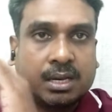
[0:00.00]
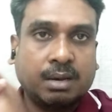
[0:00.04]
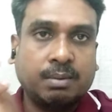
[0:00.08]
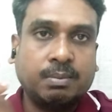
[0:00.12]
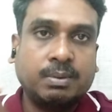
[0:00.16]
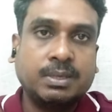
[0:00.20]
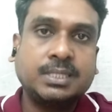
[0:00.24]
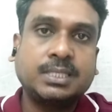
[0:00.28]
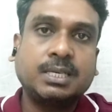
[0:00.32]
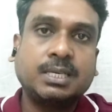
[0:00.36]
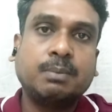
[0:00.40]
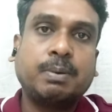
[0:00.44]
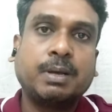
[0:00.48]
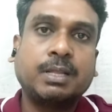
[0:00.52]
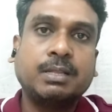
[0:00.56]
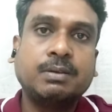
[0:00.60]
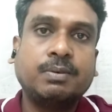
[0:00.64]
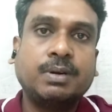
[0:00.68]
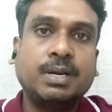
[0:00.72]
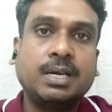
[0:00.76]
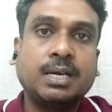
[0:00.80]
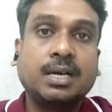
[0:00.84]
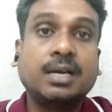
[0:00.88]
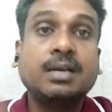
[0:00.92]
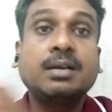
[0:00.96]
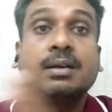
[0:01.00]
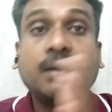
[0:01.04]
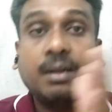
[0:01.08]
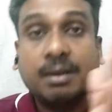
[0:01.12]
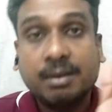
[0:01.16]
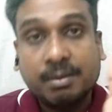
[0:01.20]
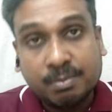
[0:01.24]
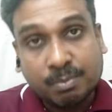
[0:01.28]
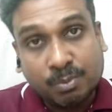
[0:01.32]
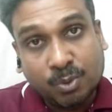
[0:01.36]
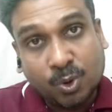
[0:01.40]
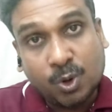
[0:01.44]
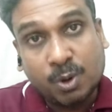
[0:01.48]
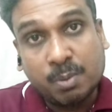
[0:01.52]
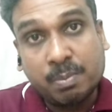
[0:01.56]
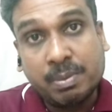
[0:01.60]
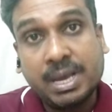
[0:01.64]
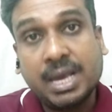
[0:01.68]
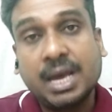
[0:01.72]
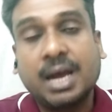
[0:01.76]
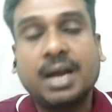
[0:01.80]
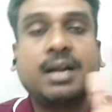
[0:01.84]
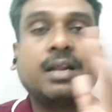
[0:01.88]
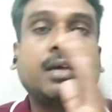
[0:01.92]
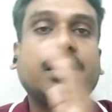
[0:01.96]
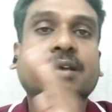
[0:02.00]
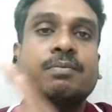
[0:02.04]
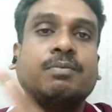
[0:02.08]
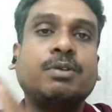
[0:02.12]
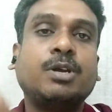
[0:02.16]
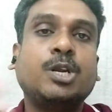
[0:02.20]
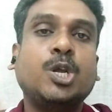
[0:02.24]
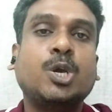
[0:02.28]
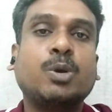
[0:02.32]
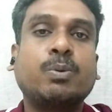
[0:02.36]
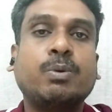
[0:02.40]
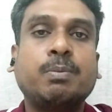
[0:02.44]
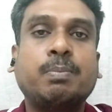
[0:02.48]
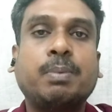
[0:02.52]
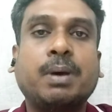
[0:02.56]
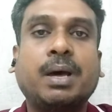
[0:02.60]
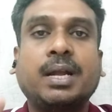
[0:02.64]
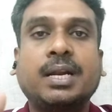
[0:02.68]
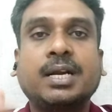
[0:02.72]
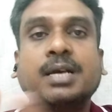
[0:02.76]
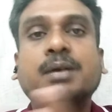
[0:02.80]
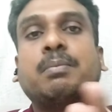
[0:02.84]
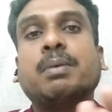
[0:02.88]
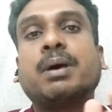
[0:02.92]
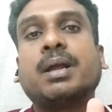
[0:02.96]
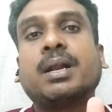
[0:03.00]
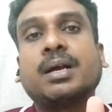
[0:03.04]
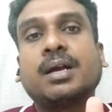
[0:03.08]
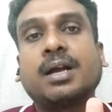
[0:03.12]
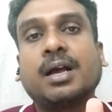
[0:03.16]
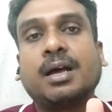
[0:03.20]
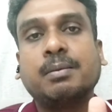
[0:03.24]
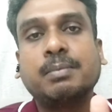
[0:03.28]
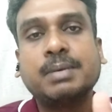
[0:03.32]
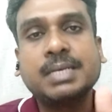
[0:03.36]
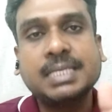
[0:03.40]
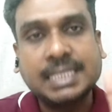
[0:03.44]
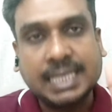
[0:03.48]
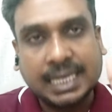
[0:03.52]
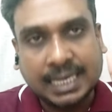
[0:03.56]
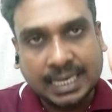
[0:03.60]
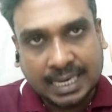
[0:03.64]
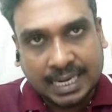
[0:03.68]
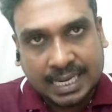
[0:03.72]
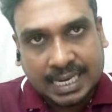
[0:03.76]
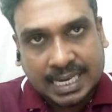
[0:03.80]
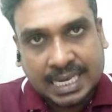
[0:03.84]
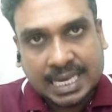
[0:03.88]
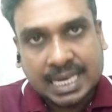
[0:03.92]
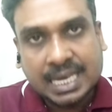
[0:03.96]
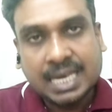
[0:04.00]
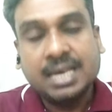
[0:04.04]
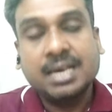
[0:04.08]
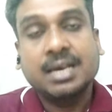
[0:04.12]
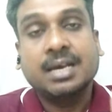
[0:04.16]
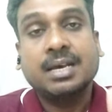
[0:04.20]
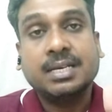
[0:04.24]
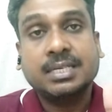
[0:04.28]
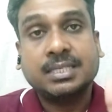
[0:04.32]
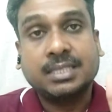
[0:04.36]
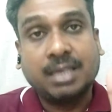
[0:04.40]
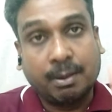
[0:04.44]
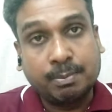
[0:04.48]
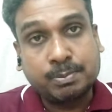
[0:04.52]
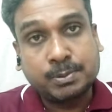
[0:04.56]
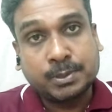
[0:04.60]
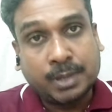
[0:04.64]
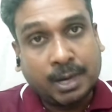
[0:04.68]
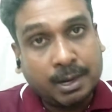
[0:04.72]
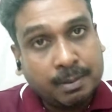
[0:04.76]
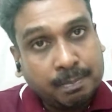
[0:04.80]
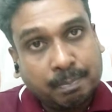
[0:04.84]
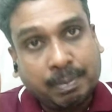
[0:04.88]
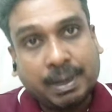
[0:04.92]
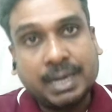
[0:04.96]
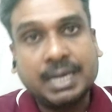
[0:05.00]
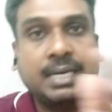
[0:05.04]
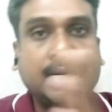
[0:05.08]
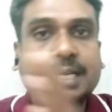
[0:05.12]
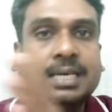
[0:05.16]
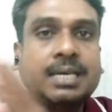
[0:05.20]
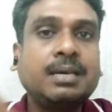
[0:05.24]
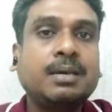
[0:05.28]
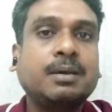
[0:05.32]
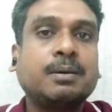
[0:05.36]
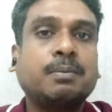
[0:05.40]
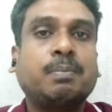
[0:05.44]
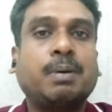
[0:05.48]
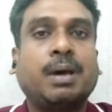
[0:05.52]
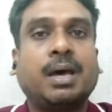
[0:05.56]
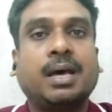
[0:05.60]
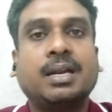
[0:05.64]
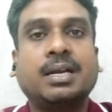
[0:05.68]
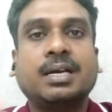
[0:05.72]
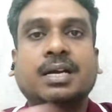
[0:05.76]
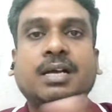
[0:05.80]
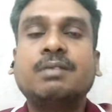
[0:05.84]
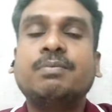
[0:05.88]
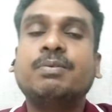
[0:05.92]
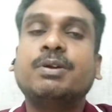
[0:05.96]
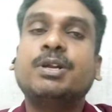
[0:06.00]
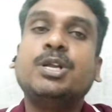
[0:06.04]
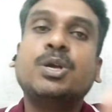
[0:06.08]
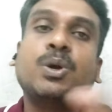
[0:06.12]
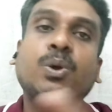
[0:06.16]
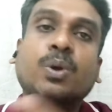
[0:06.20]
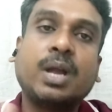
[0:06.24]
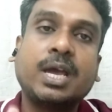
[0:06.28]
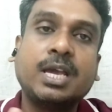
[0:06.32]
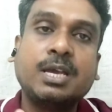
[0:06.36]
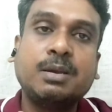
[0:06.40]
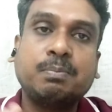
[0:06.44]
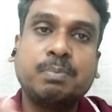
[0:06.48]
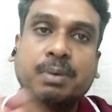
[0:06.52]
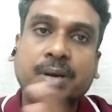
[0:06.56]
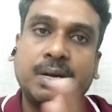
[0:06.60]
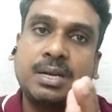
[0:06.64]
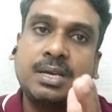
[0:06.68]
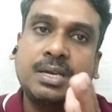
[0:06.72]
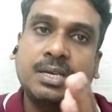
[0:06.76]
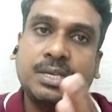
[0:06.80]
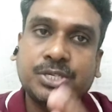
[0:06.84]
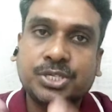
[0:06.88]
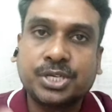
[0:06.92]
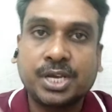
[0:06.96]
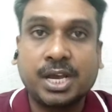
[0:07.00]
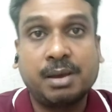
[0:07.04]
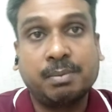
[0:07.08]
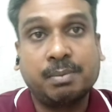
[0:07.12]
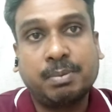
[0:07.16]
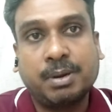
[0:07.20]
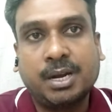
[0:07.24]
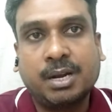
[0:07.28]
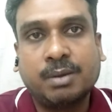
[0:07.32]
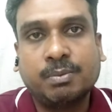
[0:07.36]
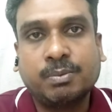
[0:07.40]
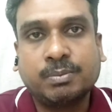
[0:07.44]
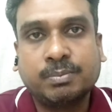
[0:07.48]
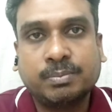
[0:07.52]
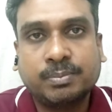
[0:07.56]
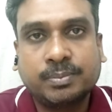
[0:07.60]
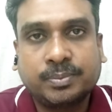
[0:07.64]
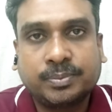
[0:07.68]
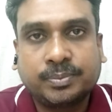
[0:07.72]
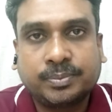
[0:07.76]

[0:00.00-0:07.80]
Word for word: கமெண்ட்ஸில் பதிவிடுங்கள் முழுமையான வீடியோவை பாருங்க மறக்காம சேனலை சப்ஸ்கிரைப் பண்ணி பாருங்கள் வீடியோ லைக் பண்ணி ஷேர் பண்ணுவோம்